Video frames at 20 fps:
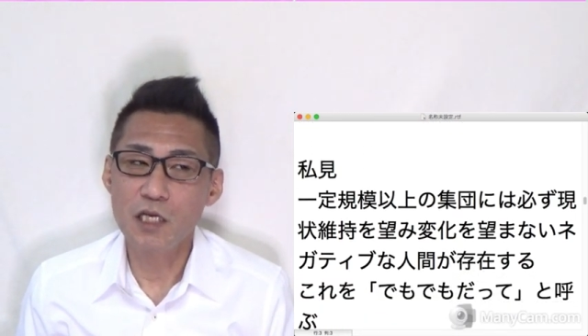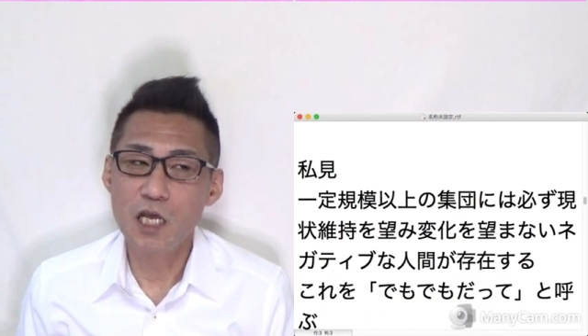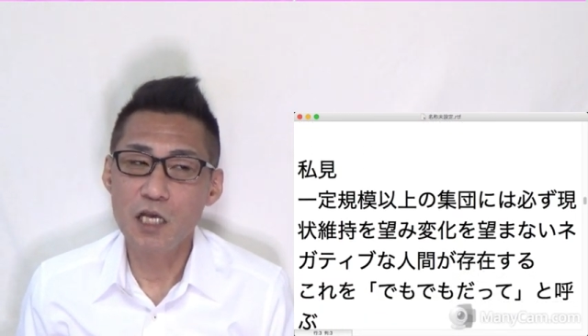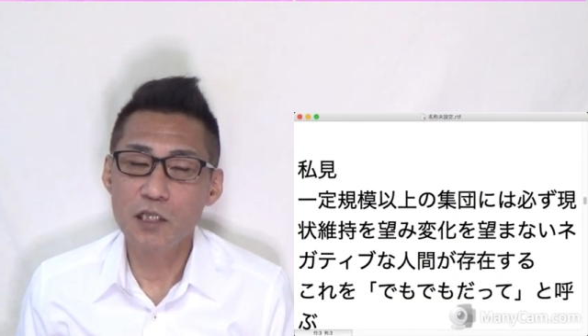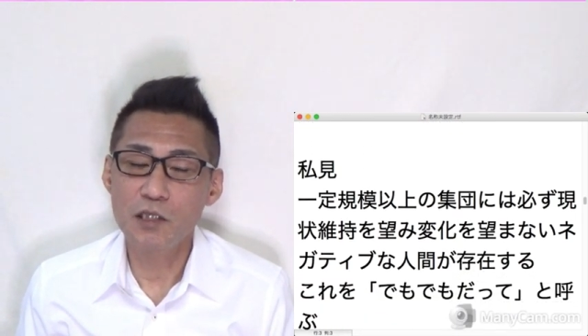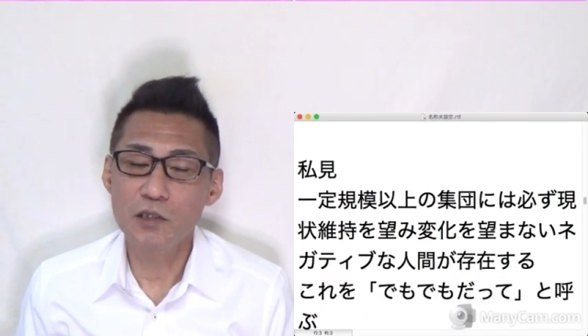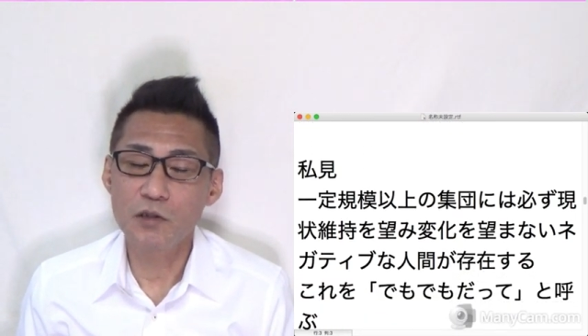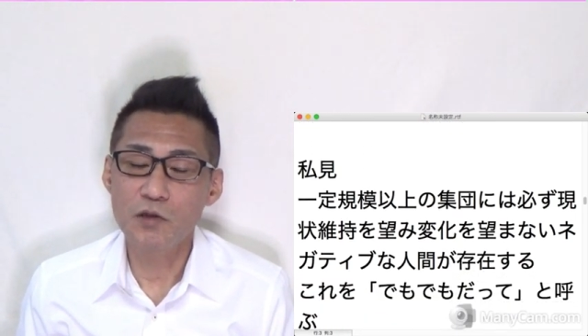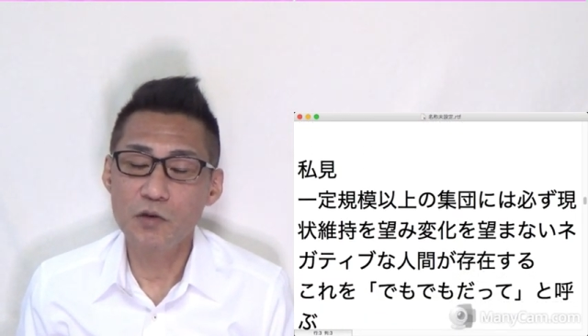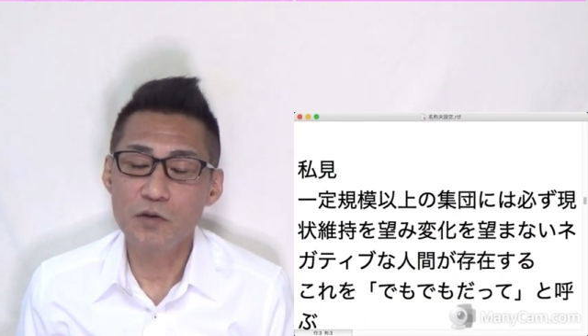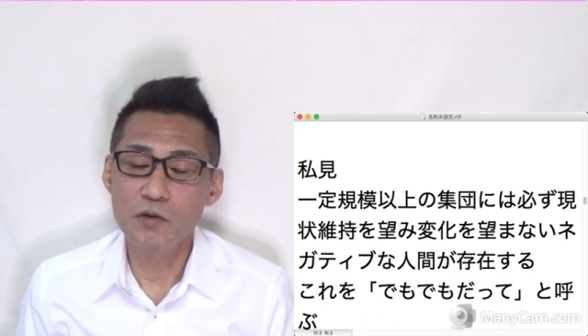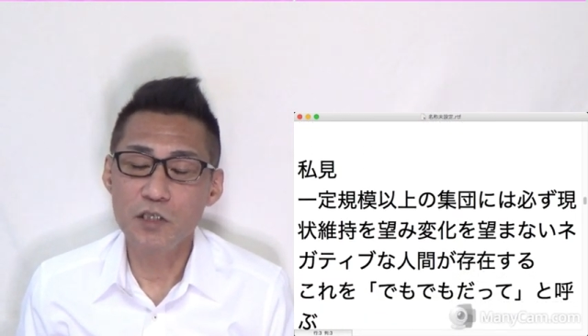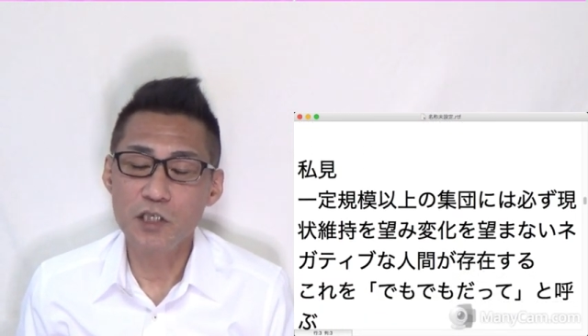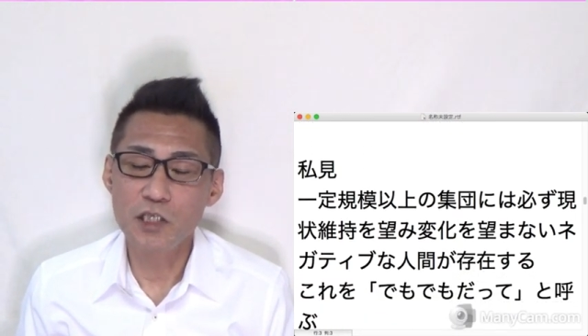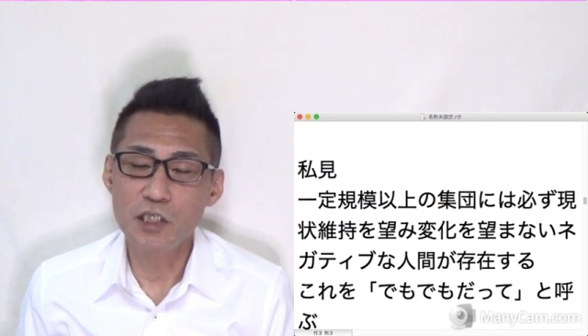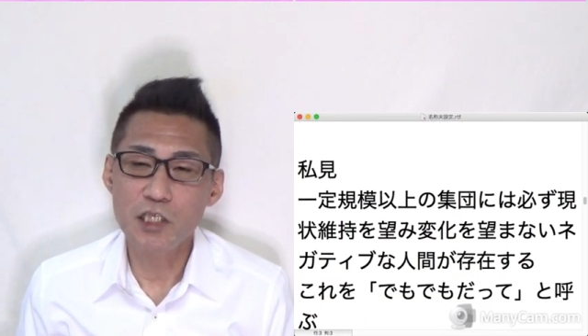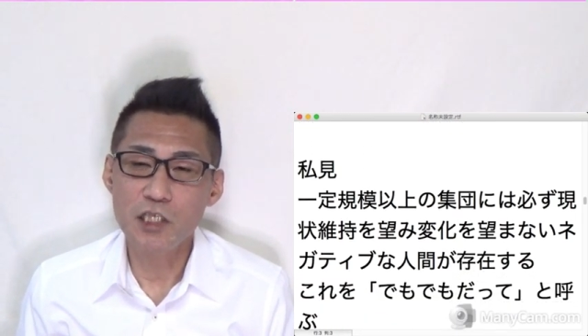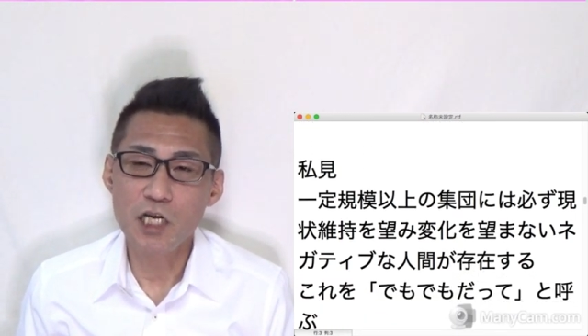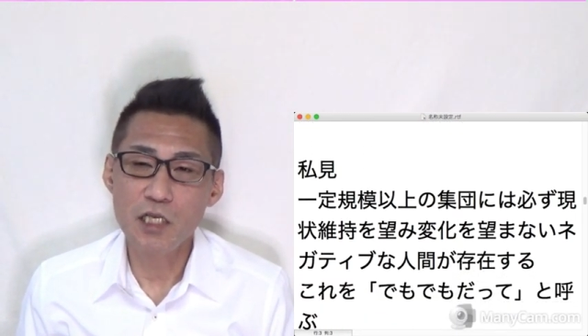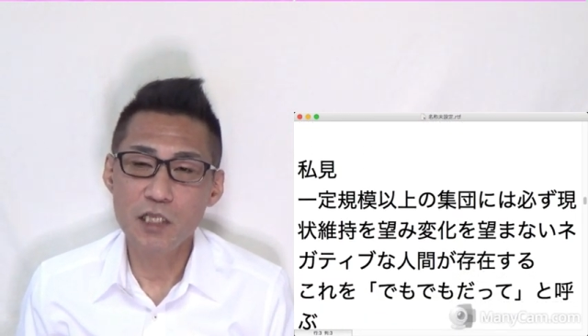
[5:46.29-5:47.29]
ネット
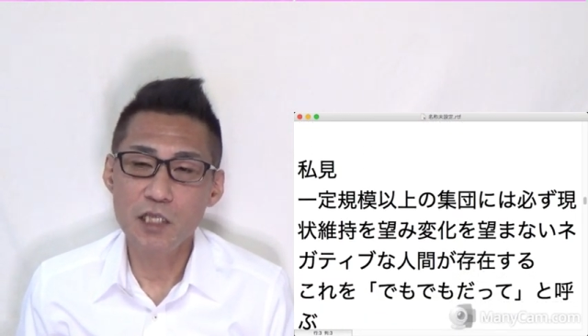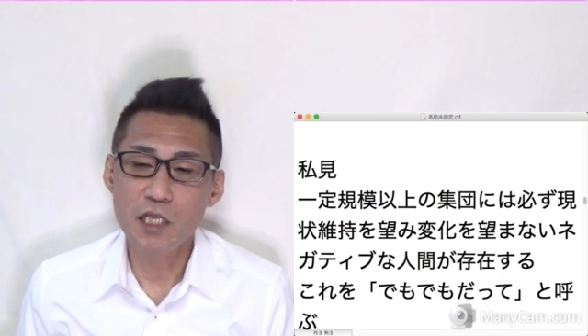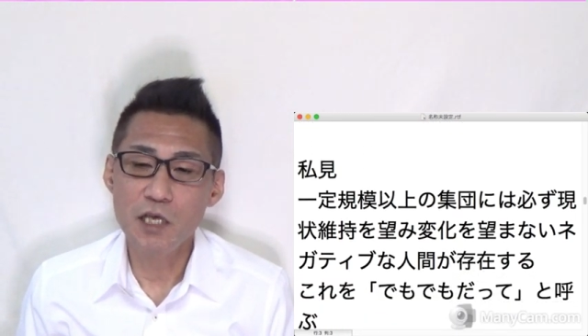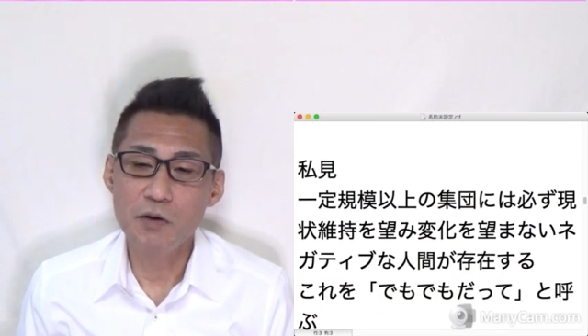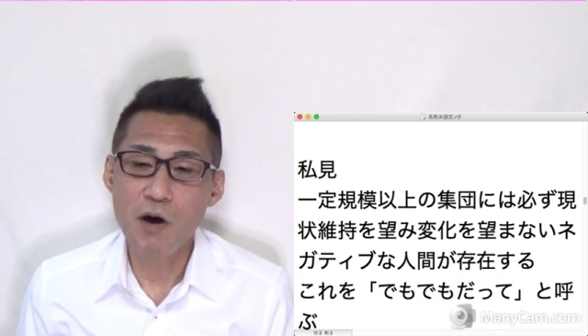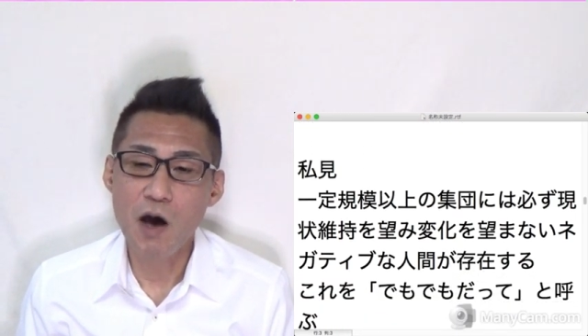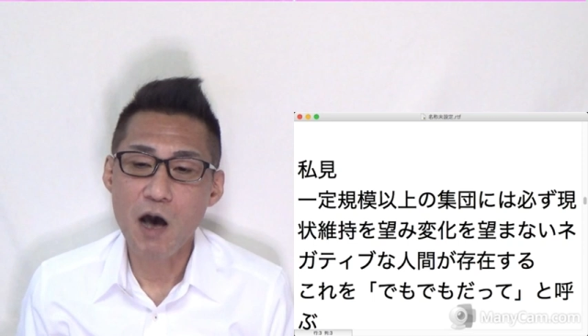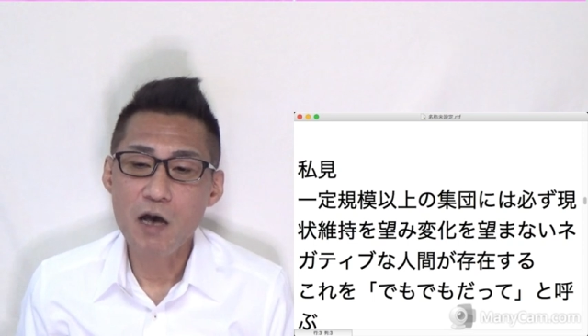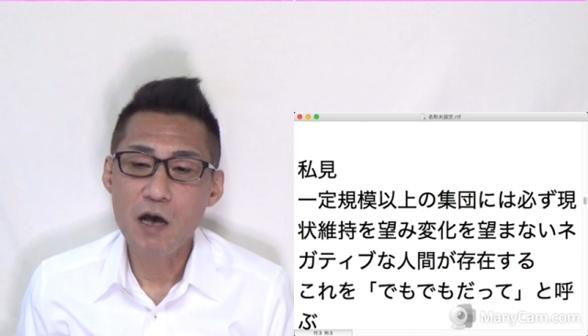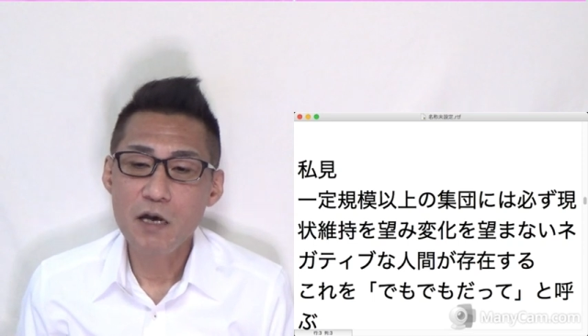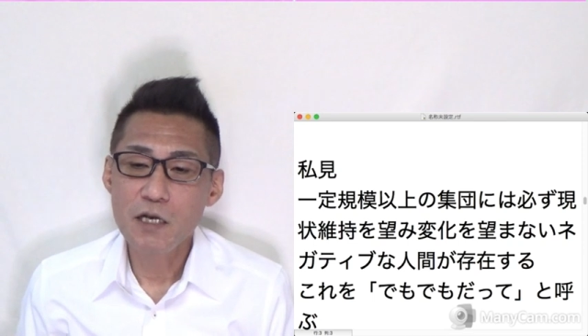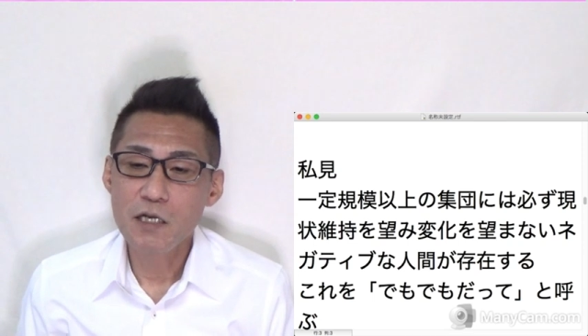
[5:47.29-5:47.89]
2ちゃんでは、